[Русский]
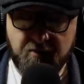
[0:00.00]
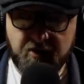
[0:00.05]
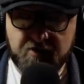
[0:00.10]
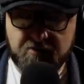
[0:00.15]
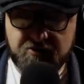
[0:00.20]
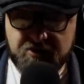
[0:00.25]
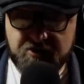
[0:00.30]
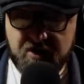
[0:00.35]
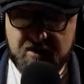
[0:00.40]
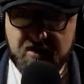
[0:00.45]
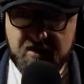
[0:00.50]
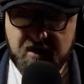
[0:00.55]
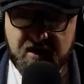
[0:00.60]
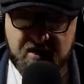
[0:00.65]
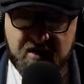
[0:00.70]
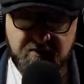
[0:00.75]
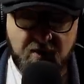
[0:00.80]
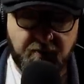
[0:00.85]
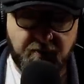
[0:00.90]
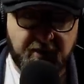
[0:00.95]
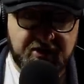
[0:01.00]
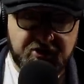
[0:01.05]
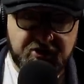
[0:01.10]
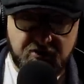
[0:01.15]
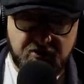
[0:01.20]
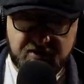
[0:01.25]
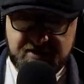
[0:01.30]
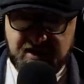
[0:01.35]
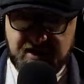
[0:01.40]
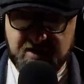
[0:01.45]
получение ими
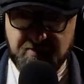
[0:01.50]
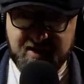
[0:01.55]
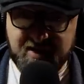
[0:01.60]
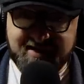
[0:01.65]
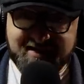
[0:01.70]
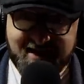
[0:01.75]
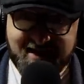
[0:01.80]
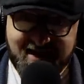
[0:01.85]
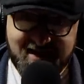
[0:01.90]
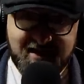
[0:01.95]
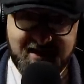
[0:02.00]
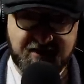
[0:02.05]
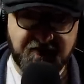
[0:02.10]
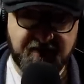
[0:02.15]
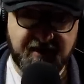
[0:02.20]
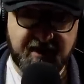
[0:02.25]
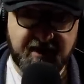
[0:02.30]
почетных медалек